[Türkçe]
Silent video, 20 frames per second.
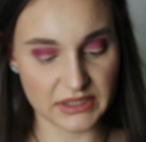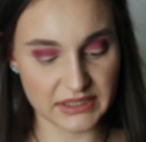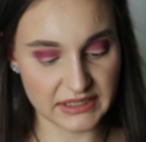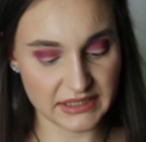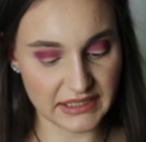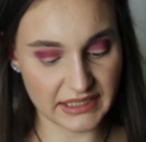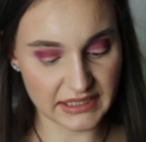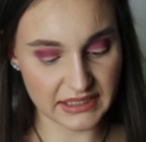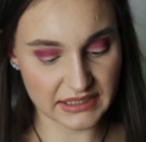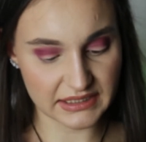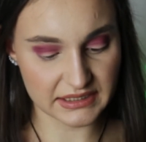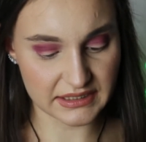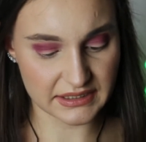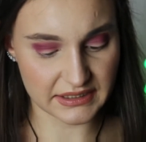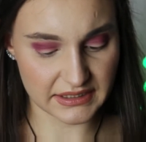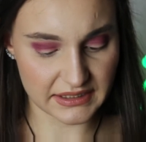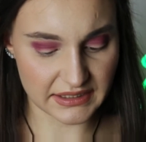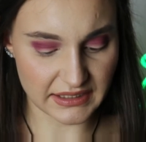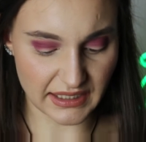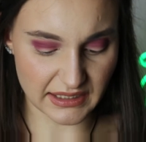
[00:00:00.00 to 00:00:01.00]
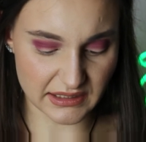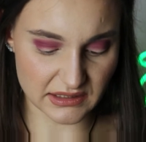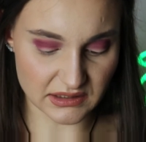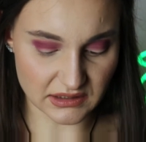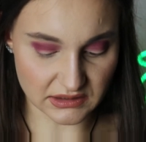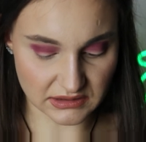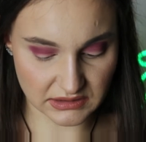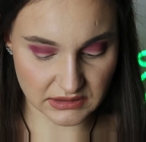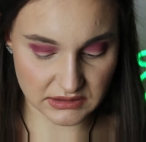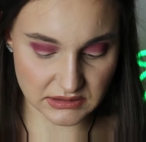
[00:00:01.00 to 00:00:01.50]
da yine griye
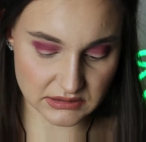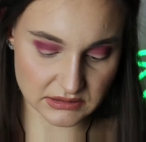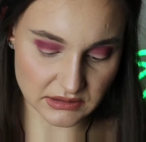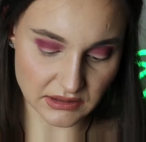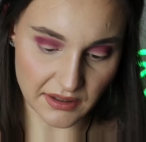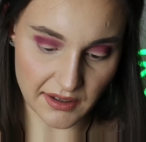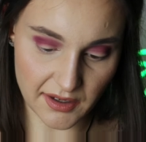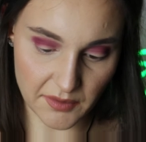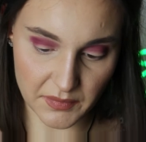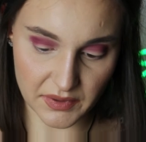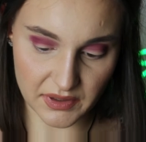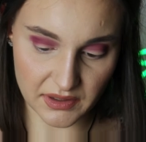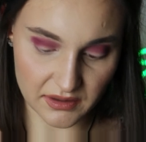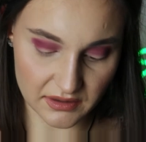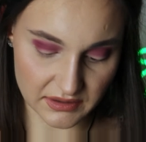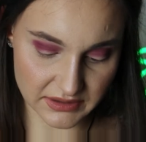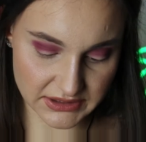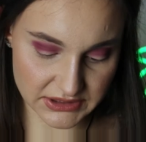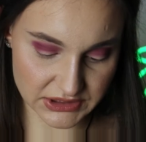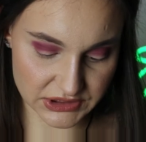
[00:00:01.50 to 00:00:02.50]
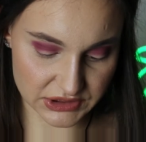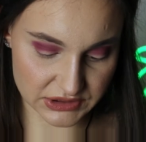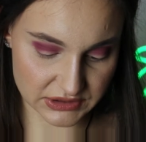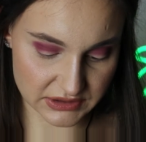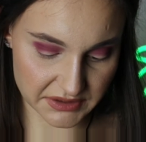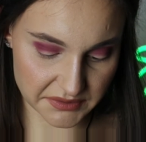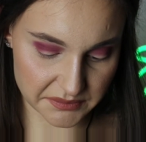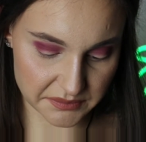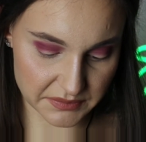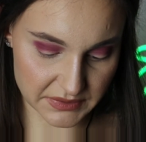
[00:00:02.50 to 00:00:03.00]
yakın ama
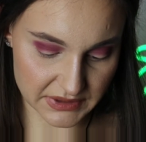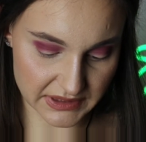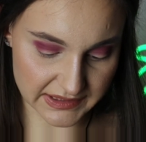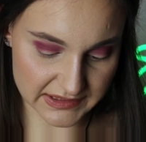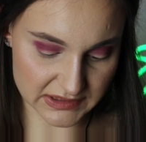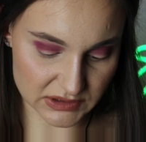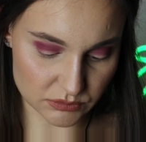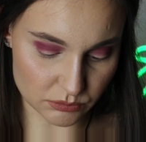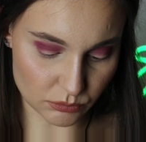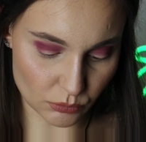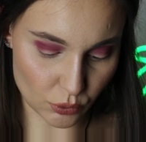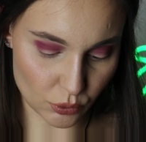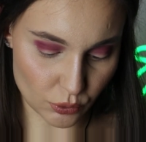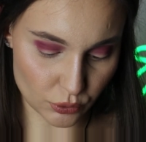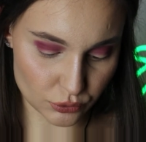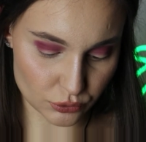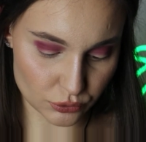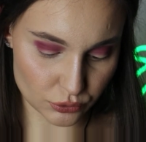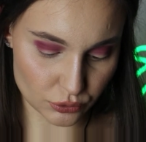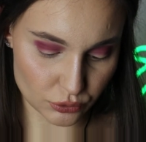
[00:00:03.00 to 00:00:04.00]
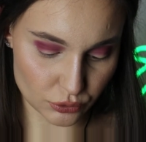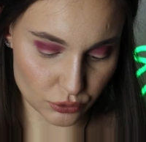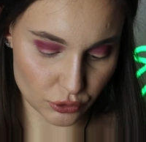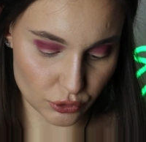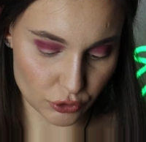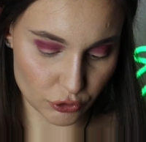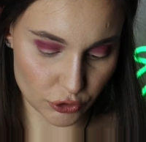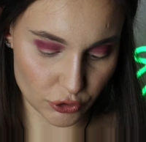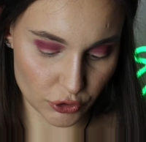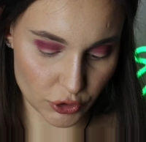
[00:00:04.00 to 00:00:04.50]
içinde biraz mor
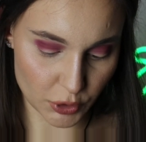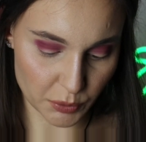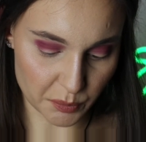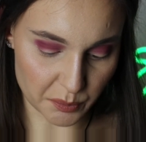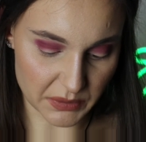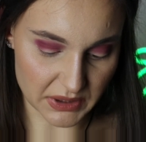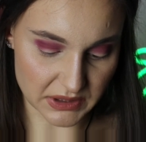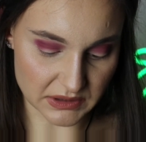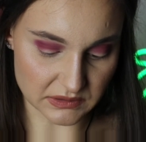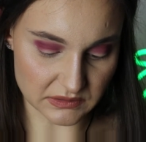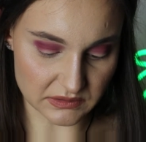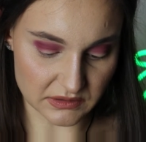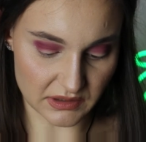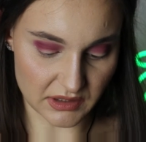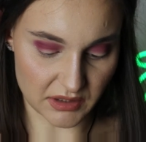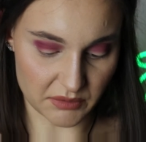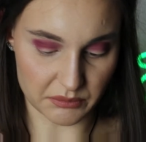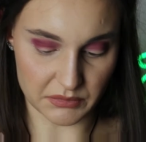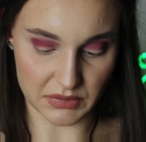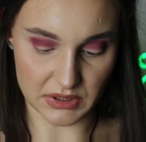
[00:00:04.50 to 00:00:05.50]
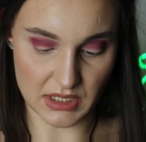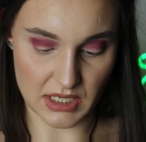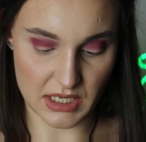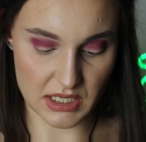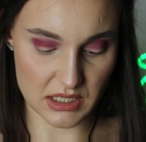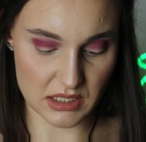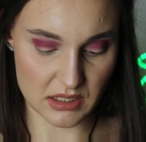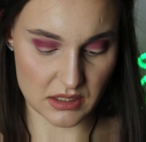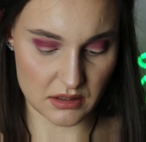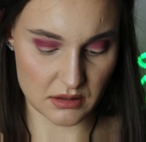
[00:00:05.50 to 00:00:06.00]
barındıran bir
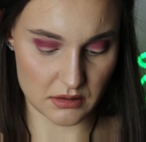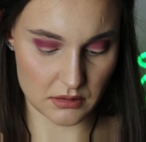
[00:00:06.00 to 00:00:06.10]
renk.